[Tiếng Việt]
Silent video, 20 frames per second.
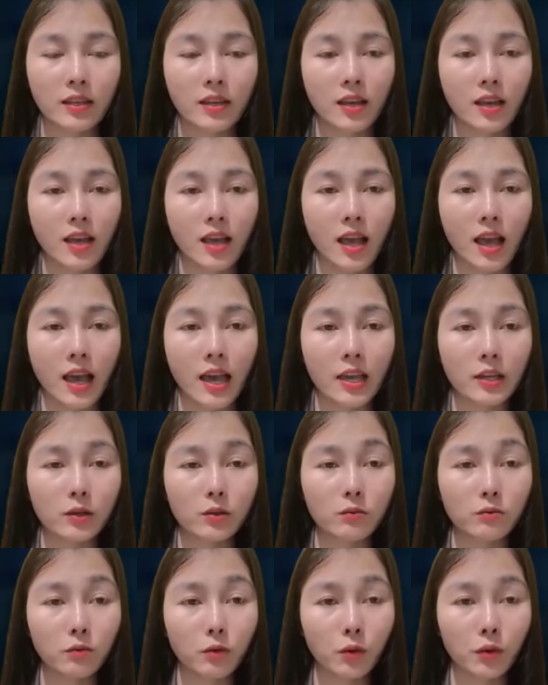Có chuyện gì
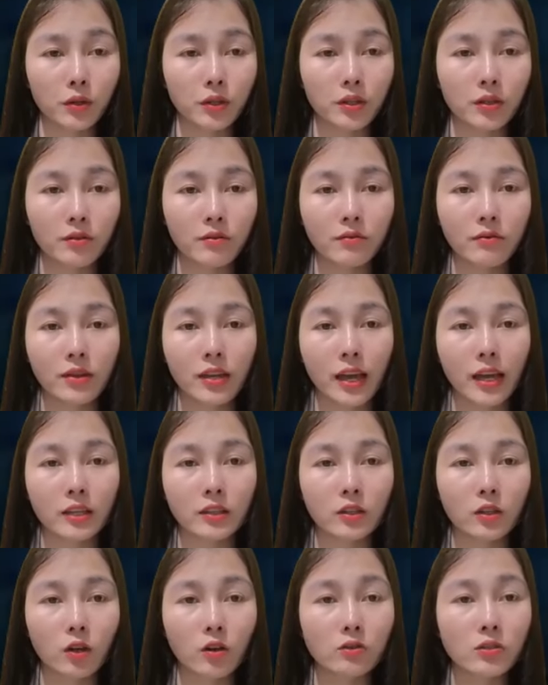thì từ từ mà nói.
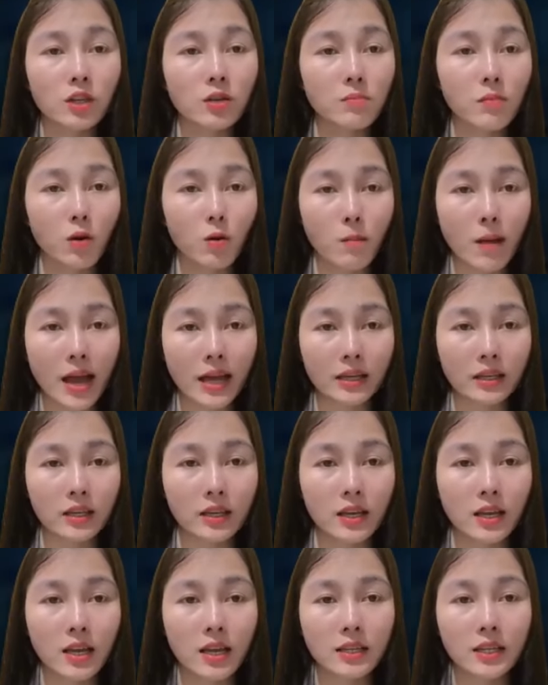Hai ông
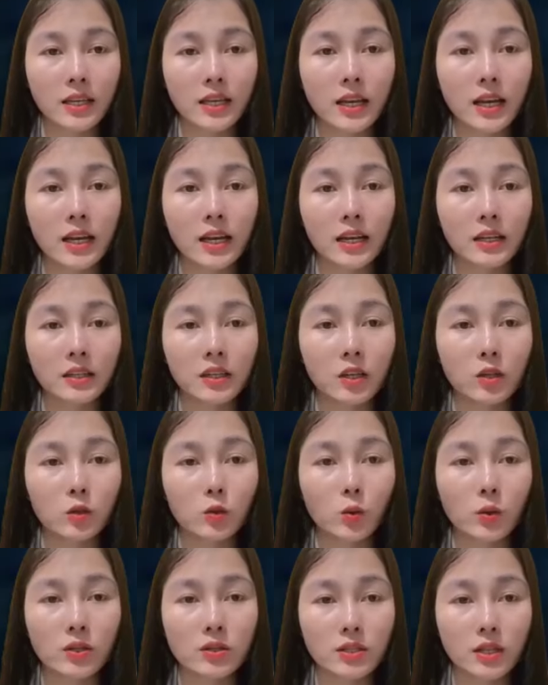già cả rồi,
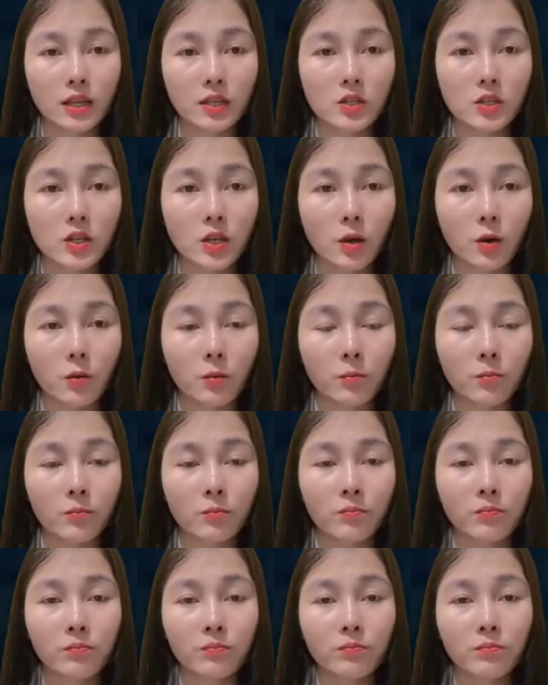không sợ bà con làng
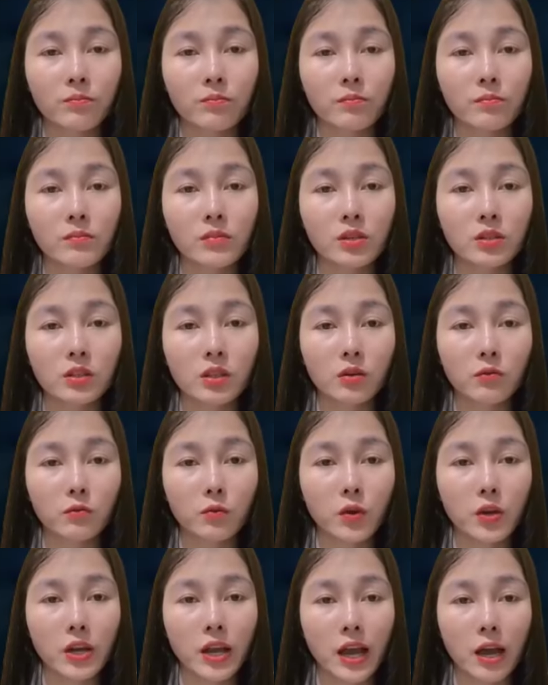xóm.
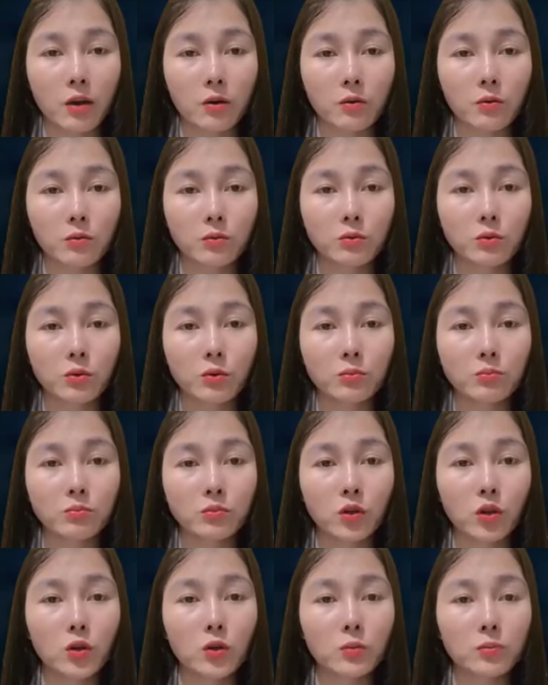Nghĩa
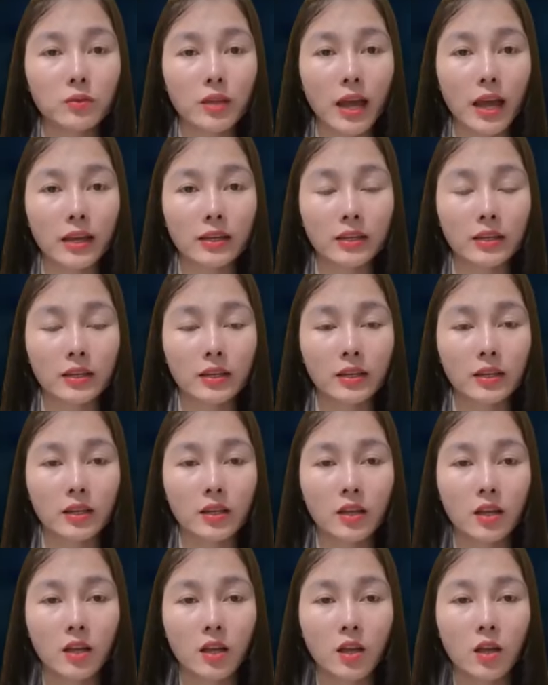cũng kìm lại sự nóng
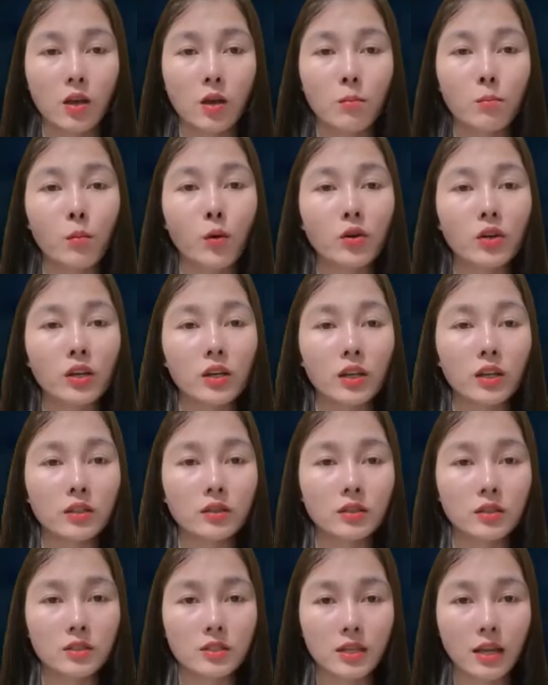giận của mình.
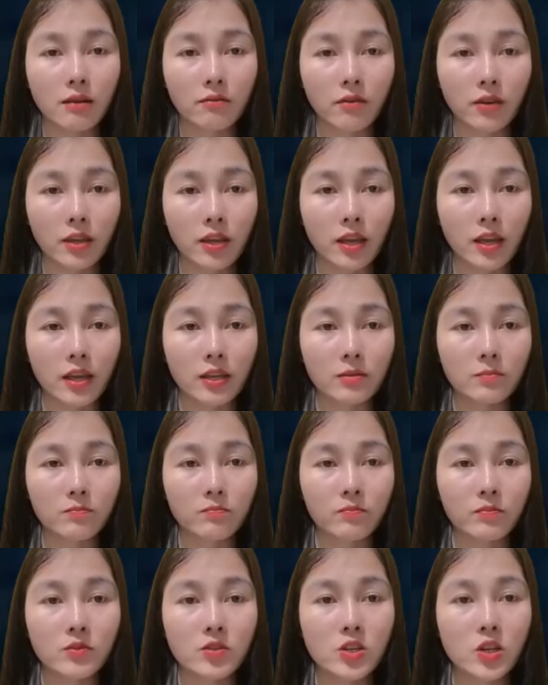Anh phủi đất cát dính
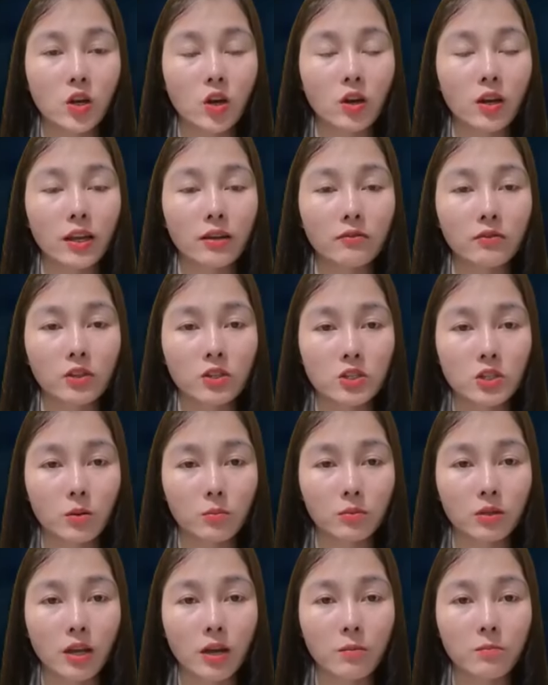trên quần áo rồi
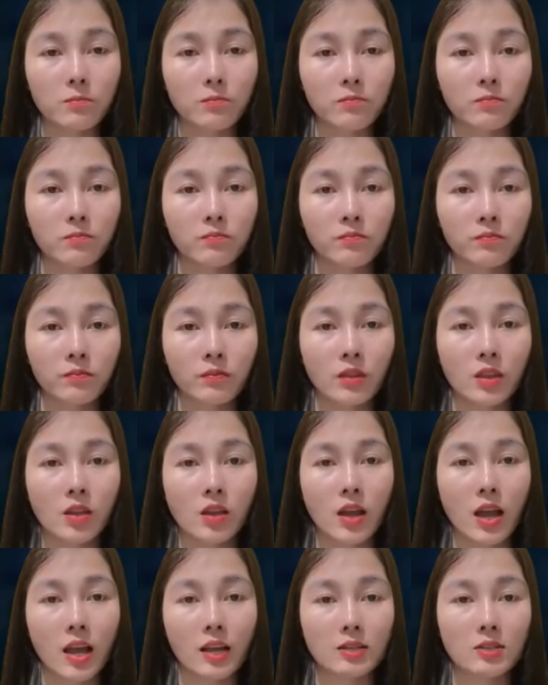nói.
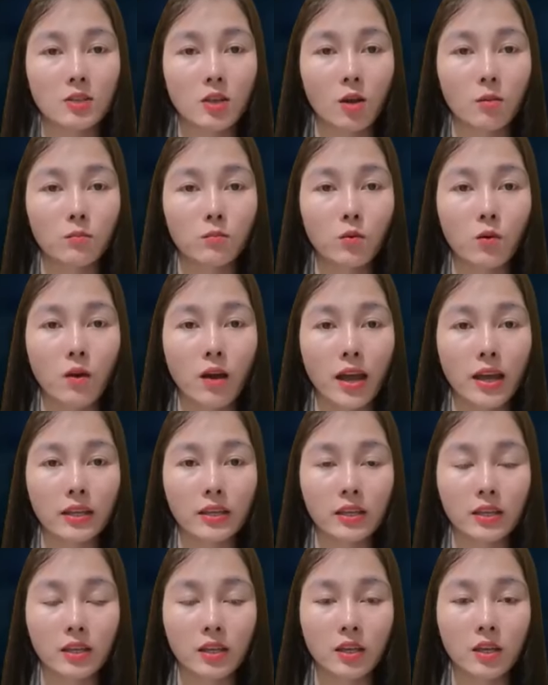Từ nay chúng ta đừng
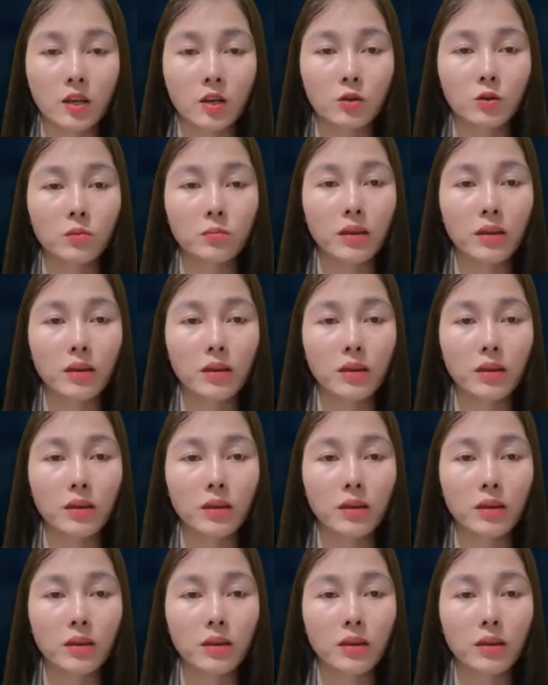gặp mặt nhau